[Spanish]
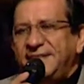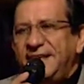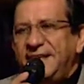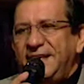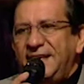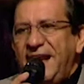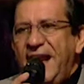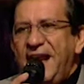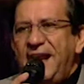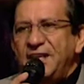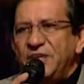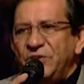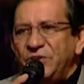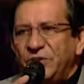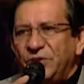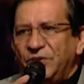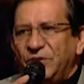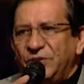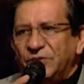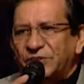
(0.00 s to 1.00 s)
del
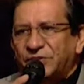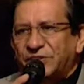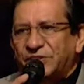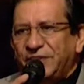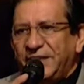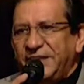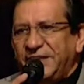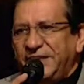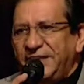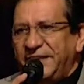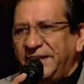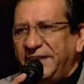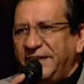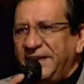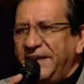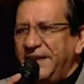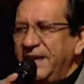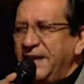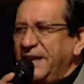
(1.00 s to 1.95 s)
año se